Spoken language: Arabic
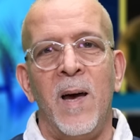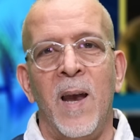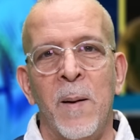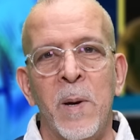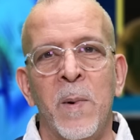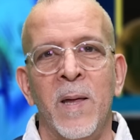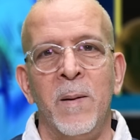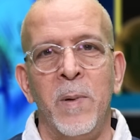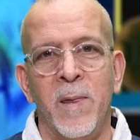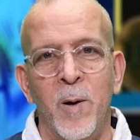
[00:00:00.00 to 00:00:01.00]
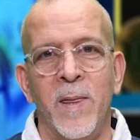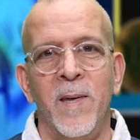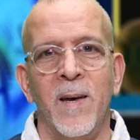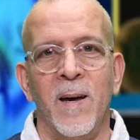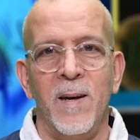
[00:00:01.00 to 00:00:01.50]
العام الماضي
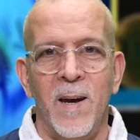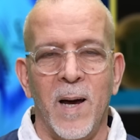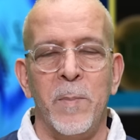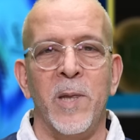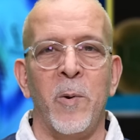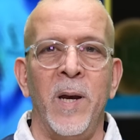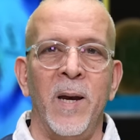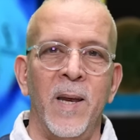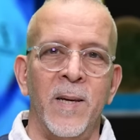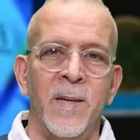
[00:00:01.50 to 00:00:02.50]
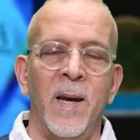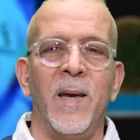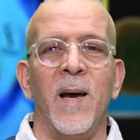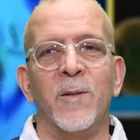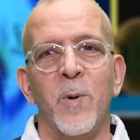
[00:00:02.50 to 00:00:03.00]
بالثلاثية لقب الدوري الإنجليزي
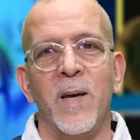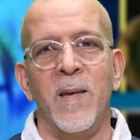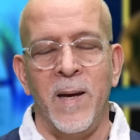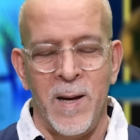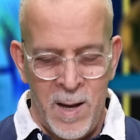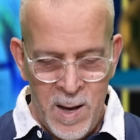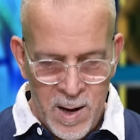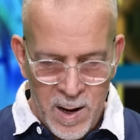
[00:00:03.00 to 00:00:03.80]
الكأس وكذلك